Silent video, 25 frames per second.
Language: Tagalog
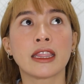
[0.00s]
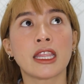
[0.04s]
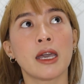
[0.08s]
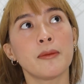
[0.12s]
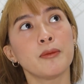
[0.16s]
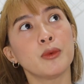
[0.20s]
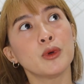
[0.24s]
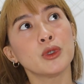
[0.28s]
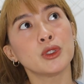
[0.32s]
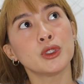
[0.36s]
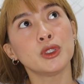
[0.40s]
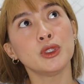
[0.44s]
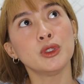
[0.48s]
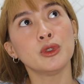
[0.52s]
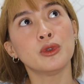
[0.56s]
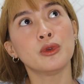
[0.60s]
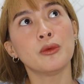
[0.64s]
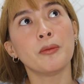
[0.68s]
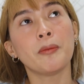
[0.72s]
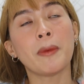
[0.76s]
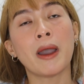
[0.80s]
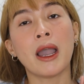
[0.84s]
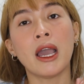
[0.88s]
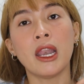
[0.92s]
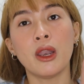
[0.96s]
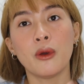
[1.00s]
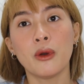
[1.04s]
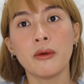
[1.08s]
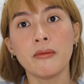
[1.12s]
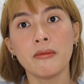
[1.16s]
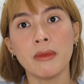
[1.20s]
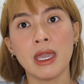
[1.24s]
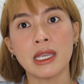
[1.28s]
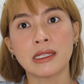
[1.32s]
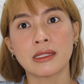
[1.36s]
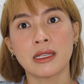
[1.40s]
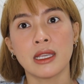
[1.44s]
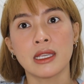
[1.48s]
Tapos yung
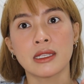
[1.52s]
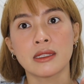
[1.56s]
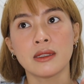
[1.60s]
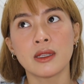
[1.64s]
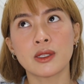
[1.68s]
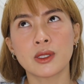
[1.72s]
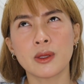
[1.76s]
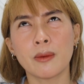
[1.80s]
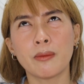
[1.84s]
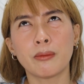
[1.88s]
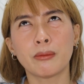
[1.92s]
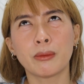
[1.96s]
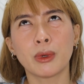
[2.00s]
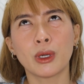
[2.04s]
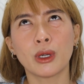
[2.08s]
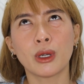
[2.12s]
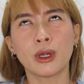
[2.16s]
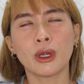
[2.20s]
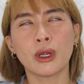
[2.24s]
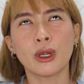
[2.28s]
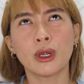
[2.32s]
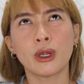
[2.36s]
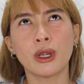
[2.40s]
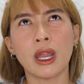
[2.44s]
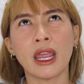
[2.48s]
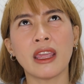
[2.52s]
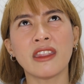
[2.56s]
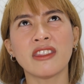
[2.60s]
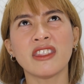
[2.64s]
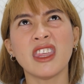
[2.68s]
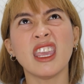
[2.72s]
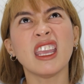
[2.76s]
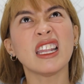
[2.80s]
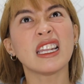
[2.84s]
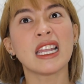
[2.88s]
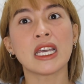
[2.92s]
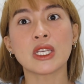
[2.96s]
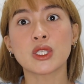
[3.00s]
pangalawang beses, December, I
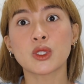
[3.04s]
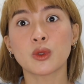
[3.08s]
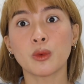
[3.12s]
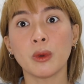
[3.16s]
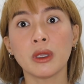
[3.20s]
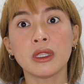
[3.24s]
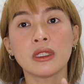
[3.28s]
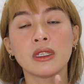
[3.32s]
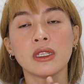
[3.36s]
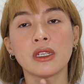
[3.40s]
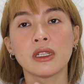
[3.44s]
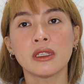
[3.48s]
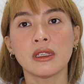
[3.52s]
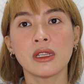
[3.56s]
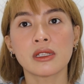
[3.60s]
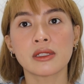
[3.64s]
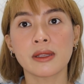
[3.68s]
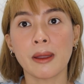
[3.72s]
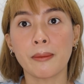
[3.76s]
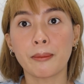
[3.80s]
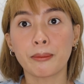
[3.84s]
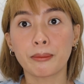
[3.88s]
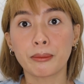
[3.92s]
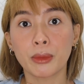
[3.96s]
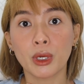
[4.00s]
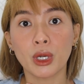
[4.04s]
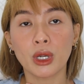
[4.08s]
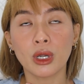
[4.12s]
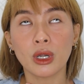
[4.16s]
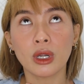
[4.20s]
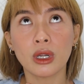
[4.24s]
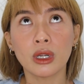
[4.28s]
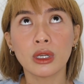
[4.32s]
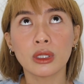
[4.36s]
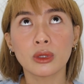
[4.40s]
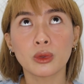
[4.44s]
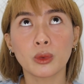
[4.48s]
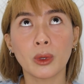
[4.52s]
think last week na ng
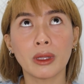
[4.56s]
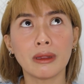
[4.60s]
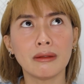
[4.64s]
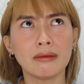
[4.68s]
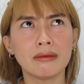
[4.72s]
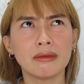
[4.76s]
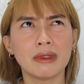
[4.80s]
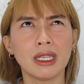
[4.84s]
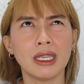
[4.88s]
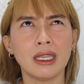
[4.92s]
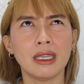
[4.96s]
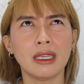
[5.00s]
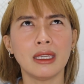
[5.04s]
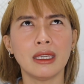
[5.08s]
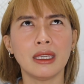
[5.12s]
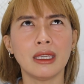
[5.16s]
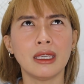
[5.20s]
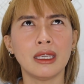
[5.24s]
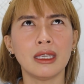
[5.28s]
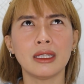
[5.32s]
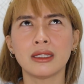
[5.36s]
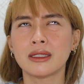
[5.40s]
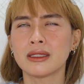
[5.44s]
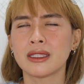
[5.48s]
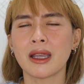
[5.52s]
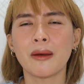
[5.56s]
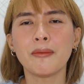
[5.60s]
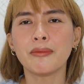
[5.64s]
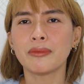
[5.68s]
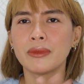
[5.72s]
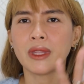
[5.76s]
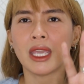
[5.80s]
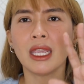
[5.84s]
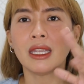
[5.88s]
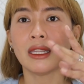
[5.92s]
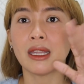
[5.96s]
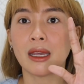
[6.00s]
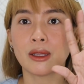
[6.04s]
December, 20
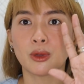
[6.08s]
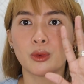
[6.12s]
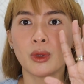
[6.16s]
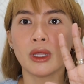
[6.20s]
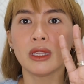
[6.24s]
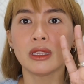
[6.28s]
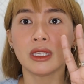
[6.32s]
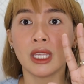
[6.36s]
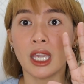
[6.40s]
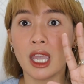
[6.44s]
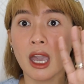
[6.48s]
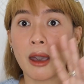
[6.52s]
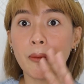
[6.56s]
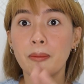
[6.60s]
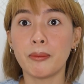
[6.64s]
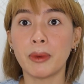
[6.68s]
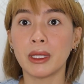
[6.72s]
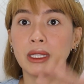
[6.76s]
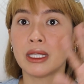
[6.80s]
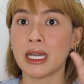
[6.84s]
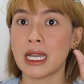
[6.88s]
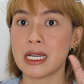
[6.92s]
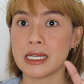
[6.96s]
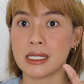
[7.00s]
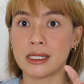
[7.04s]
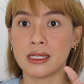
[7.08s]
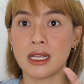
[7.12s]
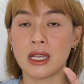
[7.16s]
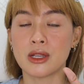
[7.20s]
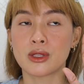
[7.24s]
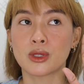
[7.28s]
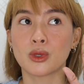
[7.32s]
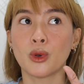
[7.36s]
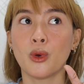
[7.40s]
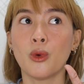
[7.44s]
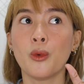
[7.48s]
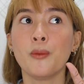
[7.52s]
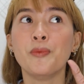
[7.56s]
something na, 20 up pataas
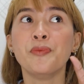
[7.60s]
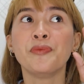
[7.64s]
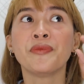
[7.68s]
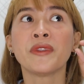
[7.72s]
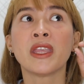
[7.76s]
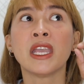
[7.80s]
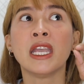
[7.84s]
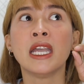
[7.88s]
na. So,